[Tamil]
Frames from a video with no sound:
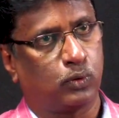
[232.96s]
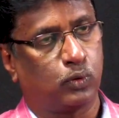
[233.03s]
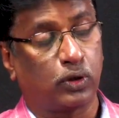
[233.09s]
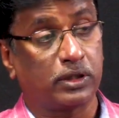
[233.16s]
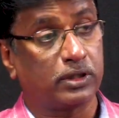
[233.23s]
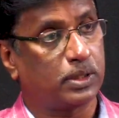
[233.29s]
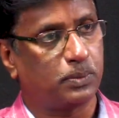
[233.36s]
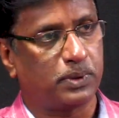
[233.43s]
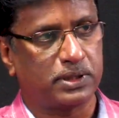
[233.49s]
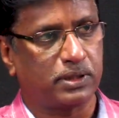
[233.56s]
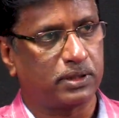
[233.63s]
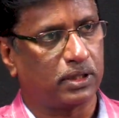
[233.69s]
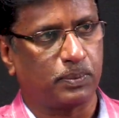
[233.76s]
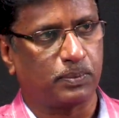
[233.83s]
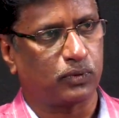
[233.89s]
குறைந்த
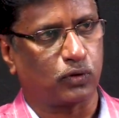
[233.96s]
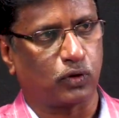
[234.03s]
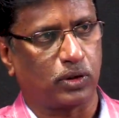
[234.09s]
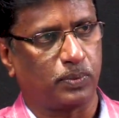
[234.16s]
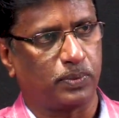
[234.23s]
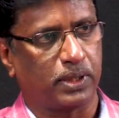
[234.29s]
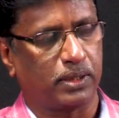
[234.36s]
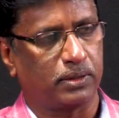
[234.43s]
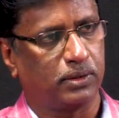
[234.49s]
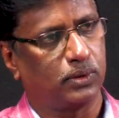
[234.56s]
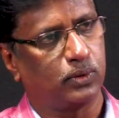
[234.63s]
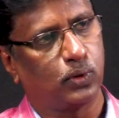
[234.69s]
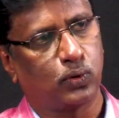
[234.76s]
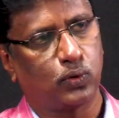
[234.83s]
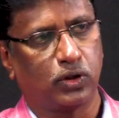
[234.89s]
பட்ஜெட்டு நம்ம சொல்ல முடியாது
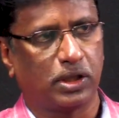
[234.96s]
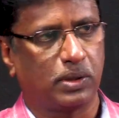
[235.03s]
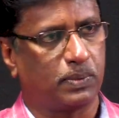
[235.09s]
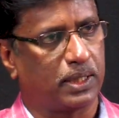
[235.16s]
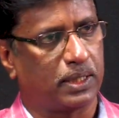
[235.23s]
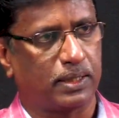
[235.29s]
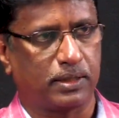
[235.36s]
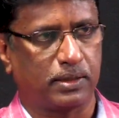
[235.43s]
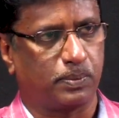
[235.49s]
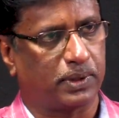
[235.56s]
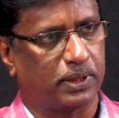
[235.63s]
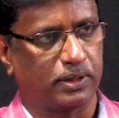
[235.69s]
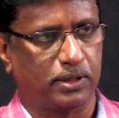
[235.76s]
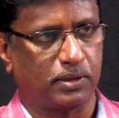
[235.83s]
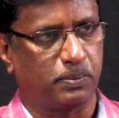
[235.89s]
நூறு கோடிக்கு மேலே தான் அந்த
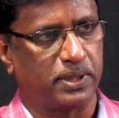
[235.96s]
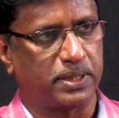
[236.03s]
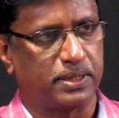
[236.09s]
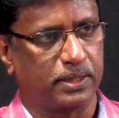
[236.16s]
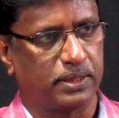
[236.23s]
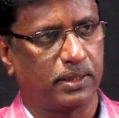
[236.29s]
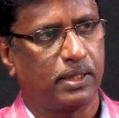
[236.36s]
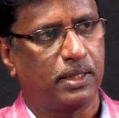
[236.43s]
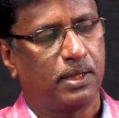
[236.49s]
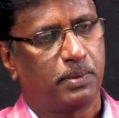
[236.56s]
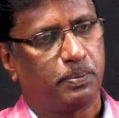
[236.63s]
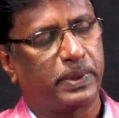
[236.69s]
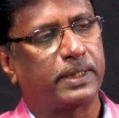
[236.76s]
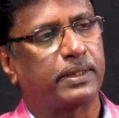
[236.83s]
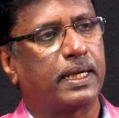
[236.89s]
படத்துக்கு பட்ஜெட்
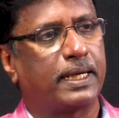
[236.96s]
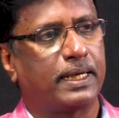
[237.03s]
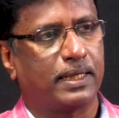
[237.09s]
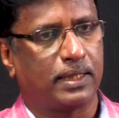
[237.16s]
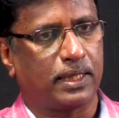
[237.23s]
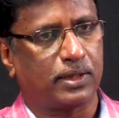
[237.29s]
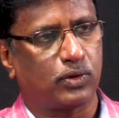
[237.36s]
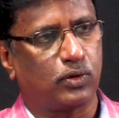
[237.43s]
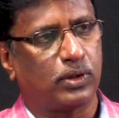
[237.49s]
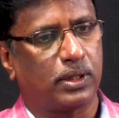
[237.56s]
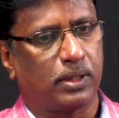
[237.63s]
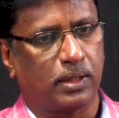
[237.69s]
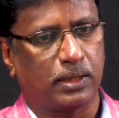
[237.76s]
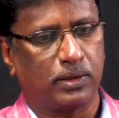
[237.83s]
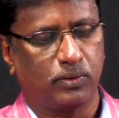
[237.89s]
பட் நல்ல அதனோட
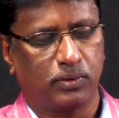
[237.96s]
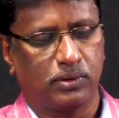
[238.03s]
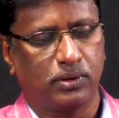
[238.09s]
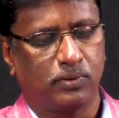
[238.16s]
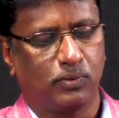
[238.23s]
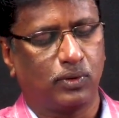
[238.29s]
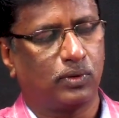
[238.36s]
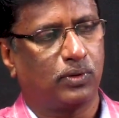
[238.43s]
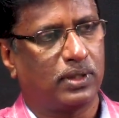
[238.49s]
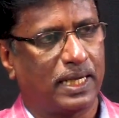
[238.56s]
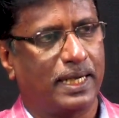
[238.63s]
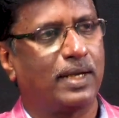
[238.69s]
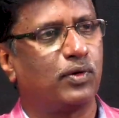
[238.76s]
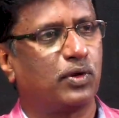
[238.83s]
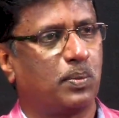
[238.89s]
அது ஒரு
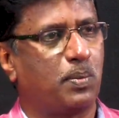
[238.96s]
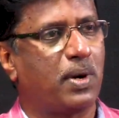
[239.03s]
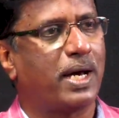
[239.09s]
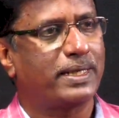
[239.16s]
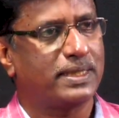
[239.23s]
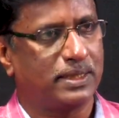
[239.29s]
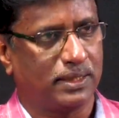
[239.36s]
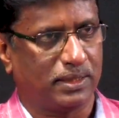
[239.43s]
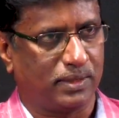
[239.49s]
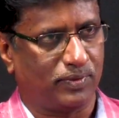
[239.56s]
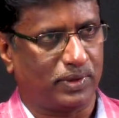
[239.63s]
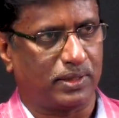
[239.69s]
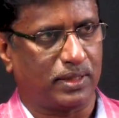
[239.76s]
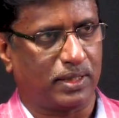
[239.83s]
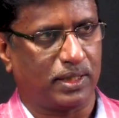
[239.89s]
நல்ல ஒரு மார்ஜினில்
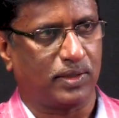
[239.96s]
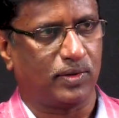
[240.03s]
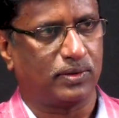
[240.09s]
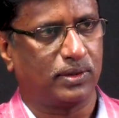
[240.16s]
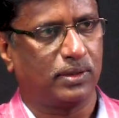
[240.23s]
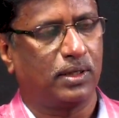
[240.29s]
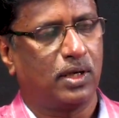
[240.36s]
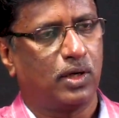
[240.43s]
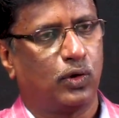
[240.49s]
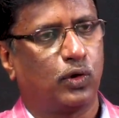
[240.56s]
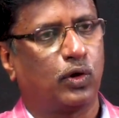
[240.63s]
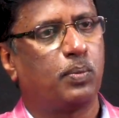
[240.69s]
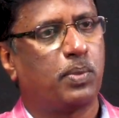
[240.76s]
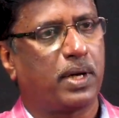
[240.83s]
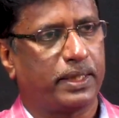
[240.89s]
விற்றாங்க அதாவது
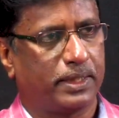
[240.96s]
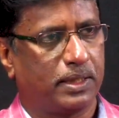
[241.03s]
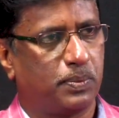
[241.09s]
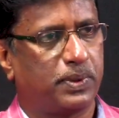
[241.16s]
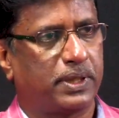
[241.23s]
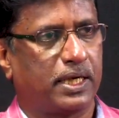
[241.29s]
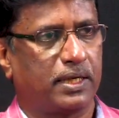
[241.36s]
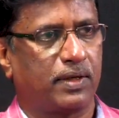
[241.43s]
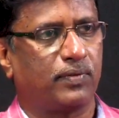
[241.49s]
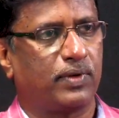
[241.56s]
ரொம்ப அதிகப்படியான